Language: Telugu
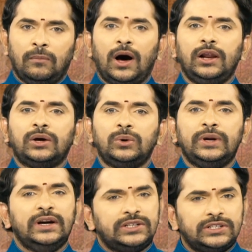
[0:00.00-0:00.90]
బాలికను
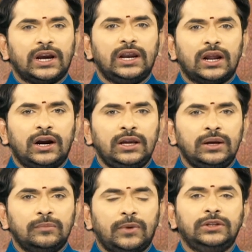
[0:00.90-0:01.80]
ఈడ్చుకెళ్లారని
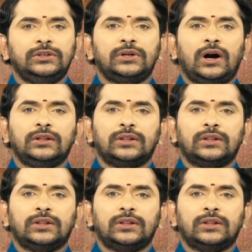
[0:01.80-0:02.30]
బాధితురాలి